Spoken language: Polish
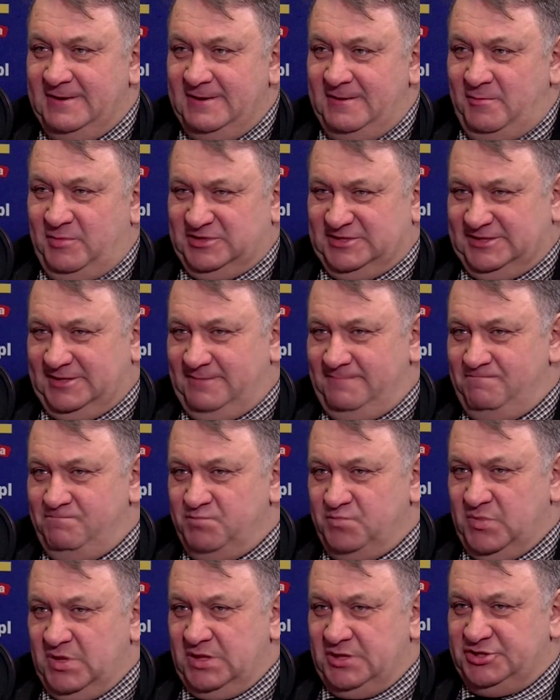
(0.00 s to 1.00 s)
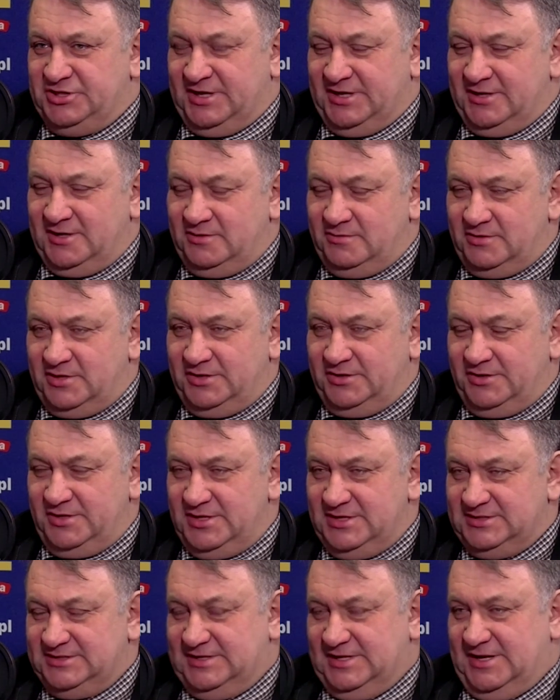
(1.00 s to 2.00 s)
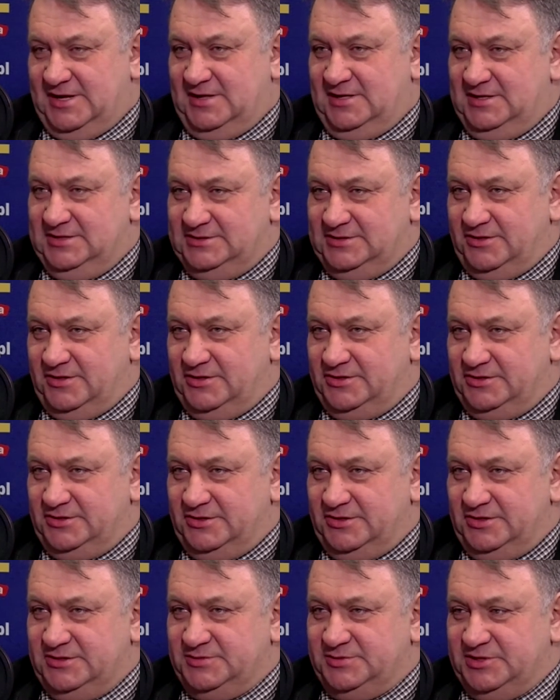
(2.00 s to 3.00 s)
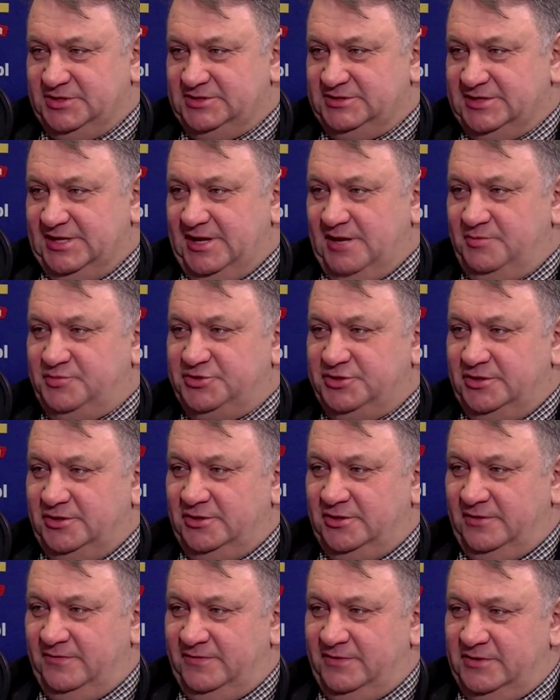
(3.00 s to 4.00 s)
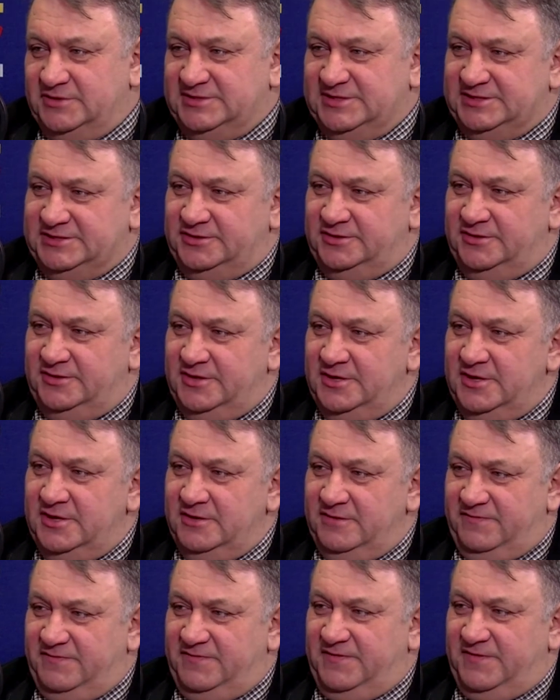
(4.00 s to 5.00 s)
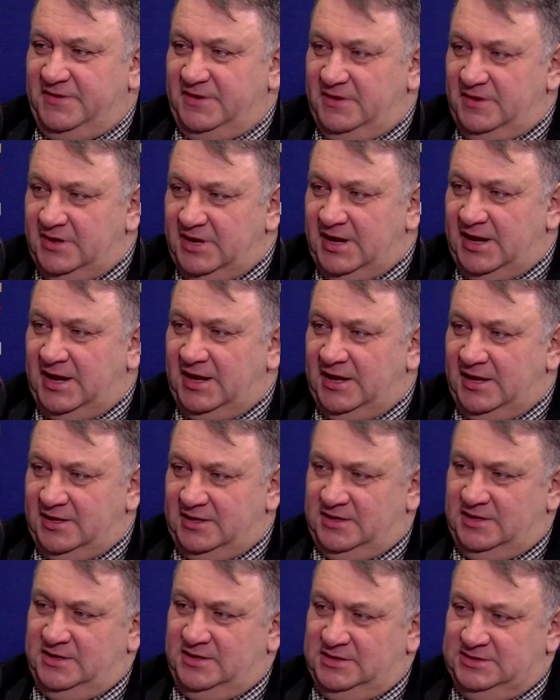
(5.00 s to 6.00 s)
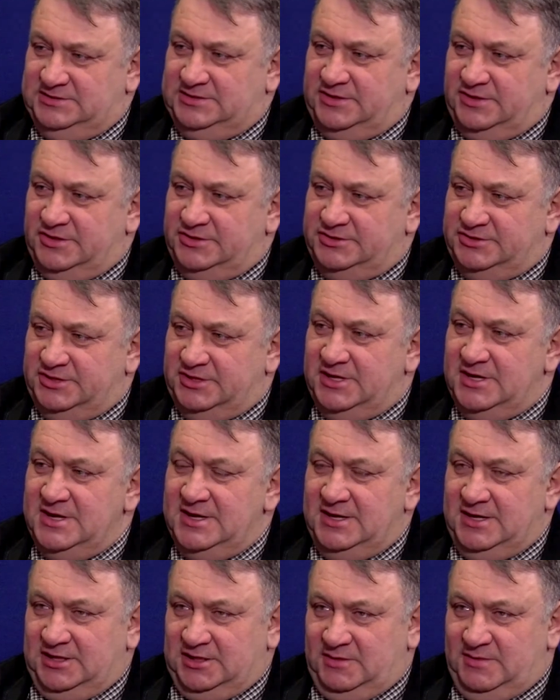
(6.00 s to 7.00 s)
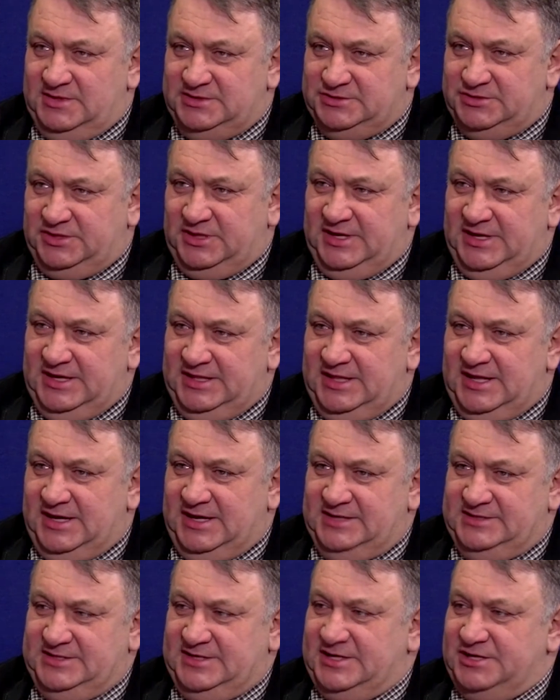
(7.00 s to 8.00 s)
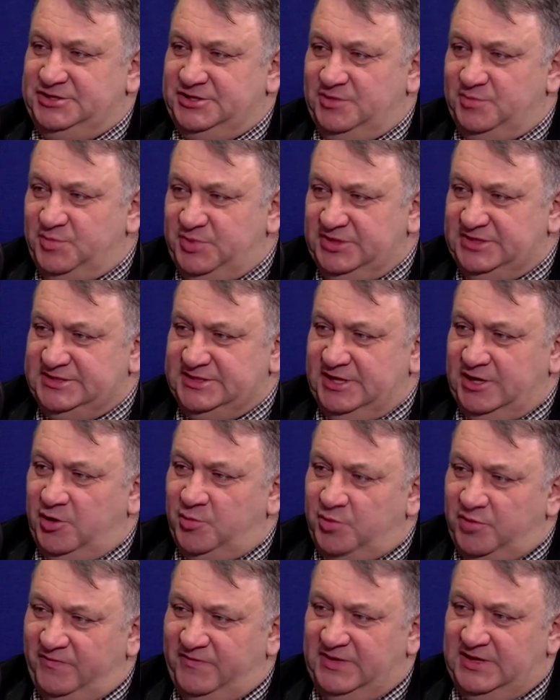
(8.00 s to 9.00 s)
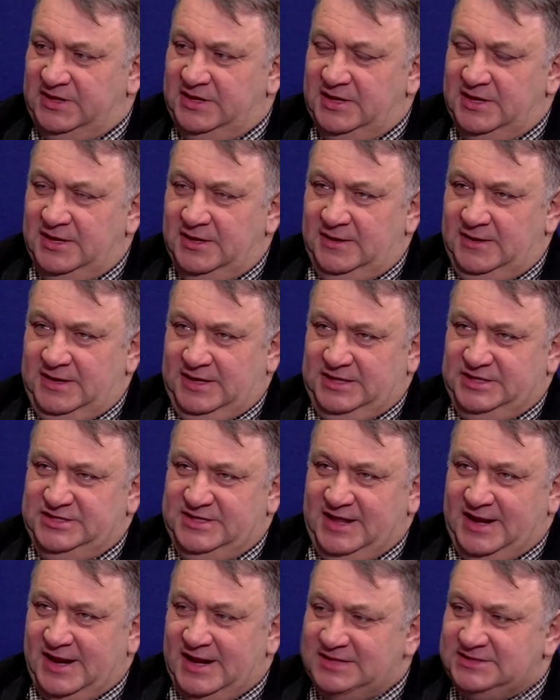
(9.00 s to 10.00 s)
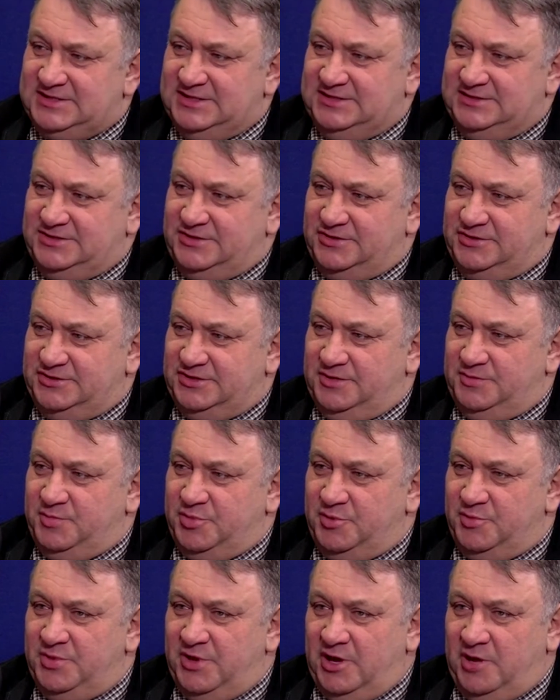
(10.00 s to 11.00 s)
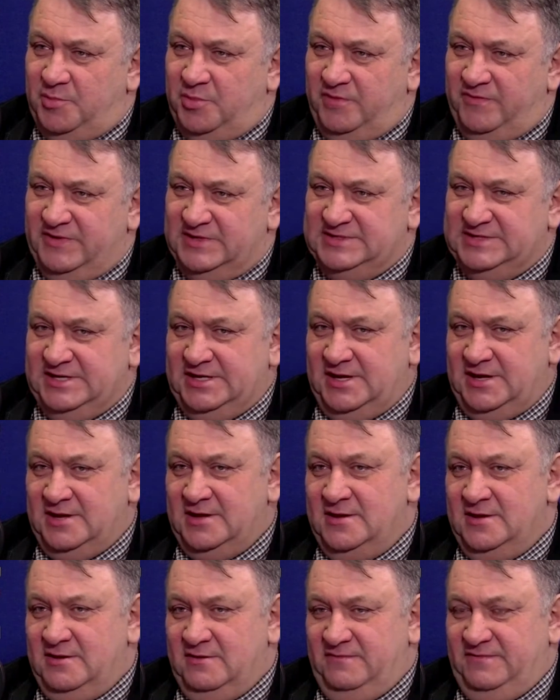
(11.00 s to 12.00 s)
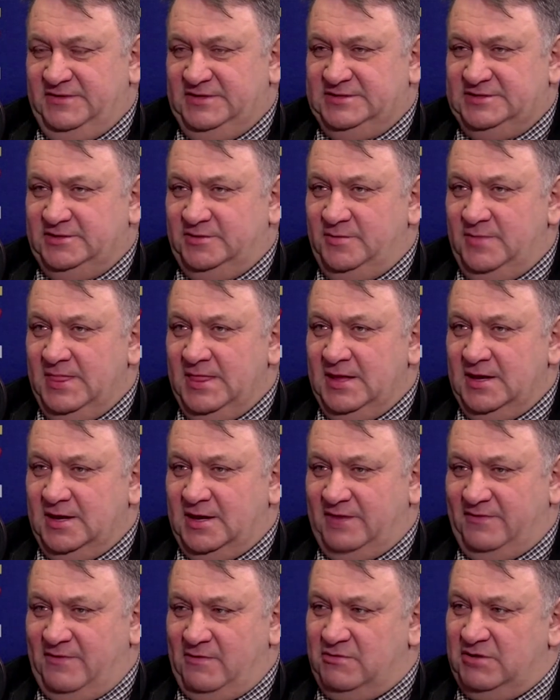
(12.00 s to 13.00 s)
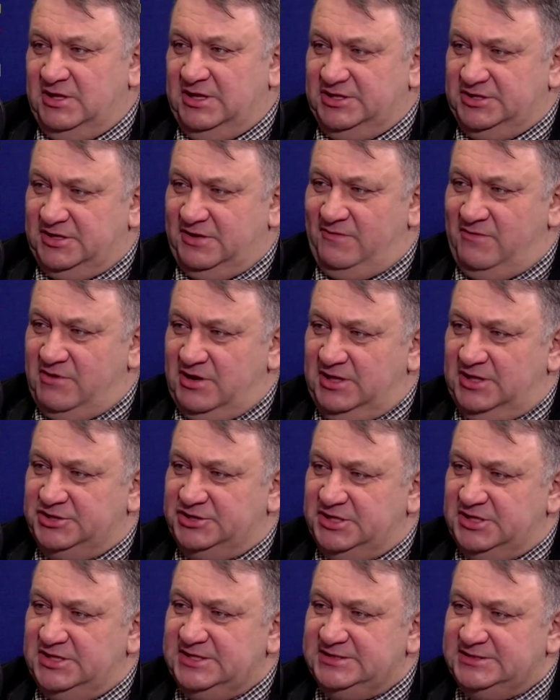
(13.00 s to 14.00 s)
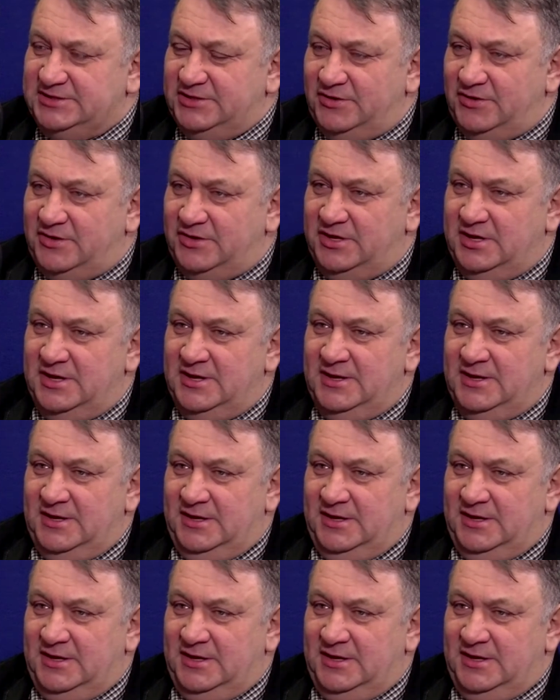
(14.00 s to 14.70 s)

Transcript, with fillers: Poza tym Czarne Chmury to nie jest serial historyczny, to jest serial przygodowy osadzony w realiach historycznych. Natomiast tutaj jednak jest jakaś ambicja, opowie jakiejś narracji historycznej, próba opowiedzenia widzom kawałka, nas kawałka naszej historii.